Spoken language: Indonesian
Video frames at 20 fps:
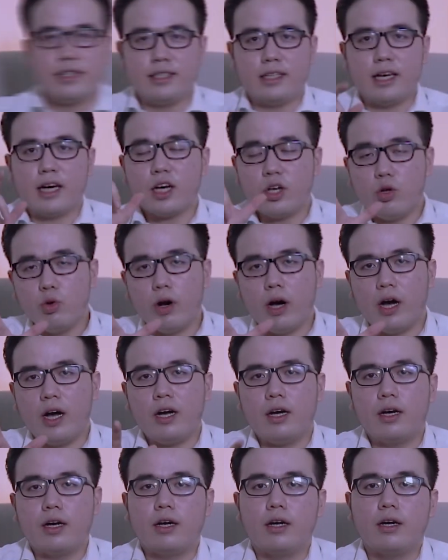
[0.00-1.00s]
Yang
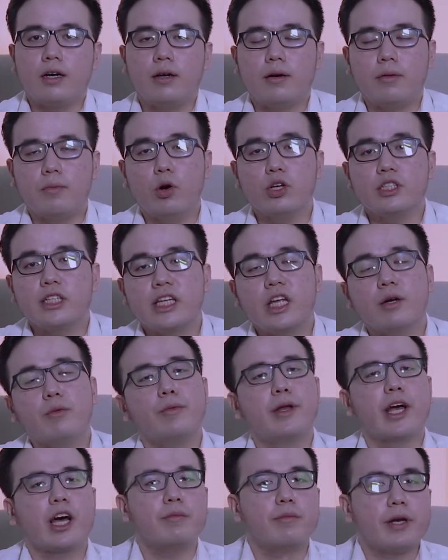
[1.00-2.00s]
kedua, bos hanya
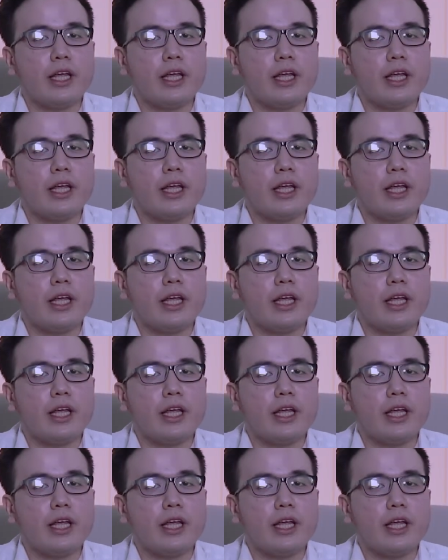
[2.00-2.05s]
memberikan